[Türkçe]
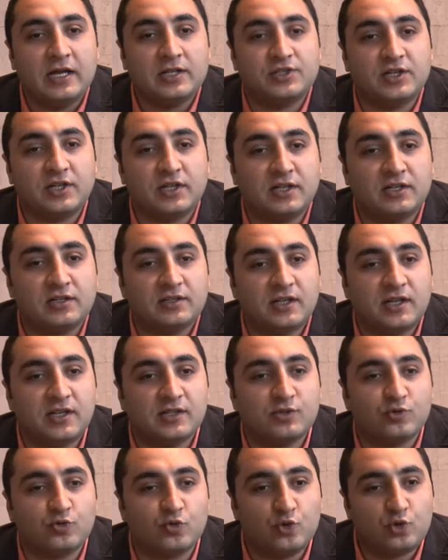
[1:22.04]
Çakal
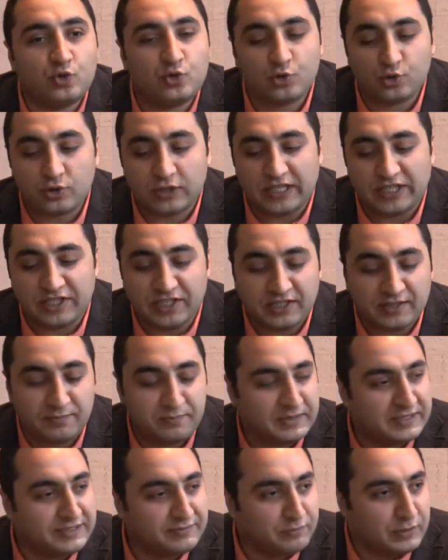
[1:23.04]
Dans 3 gişede
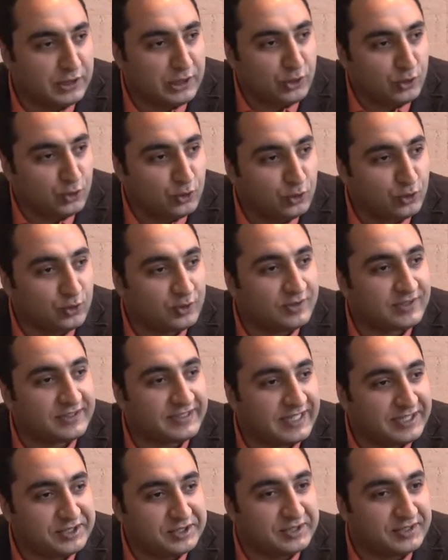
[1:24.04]
1 milyonu
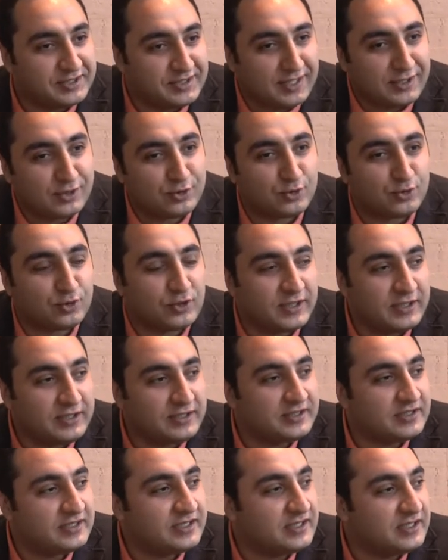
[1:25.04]
geçtikten sonra
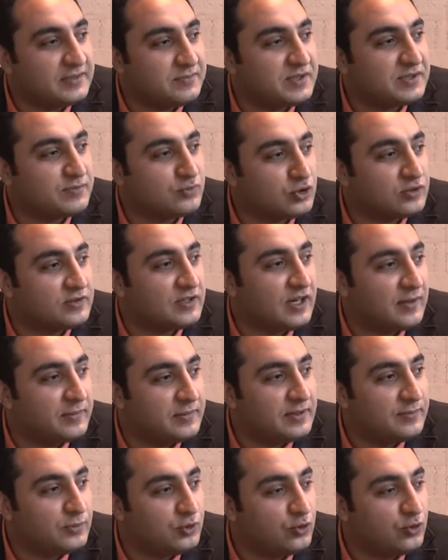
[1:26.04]
e, biz Murat abiyle bir